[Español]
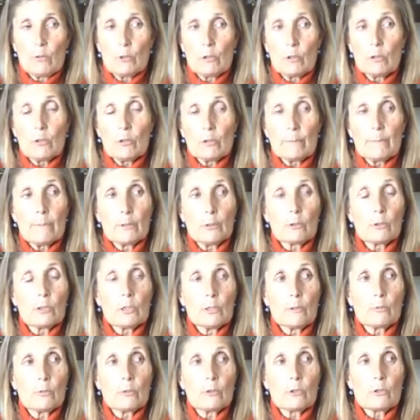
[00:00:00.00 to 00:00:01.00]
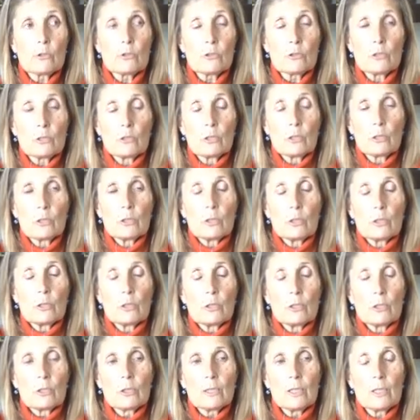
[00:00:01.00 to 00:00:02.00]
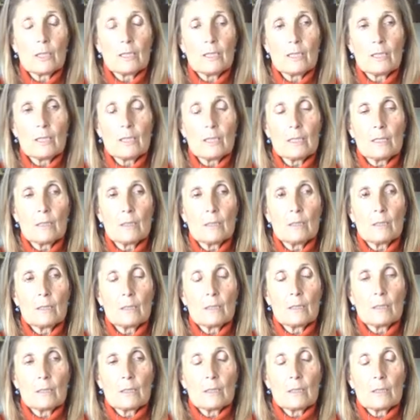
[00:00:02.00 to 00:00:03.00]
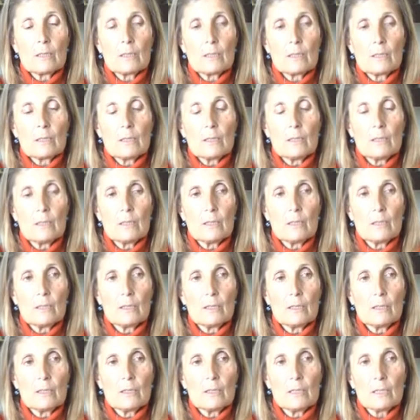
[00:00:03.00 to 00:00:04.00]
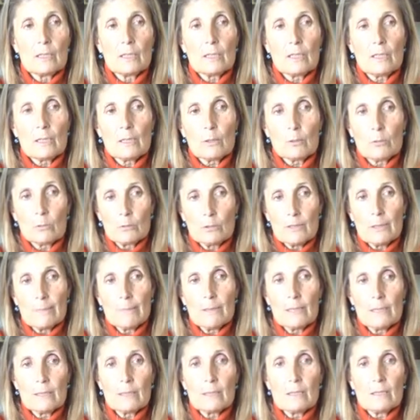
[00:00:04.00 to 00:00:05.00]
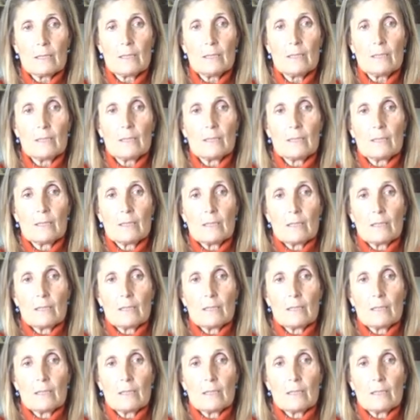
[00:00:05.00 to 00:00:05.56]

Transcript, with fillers: Uno de los motivos que tienen eh, es que justamente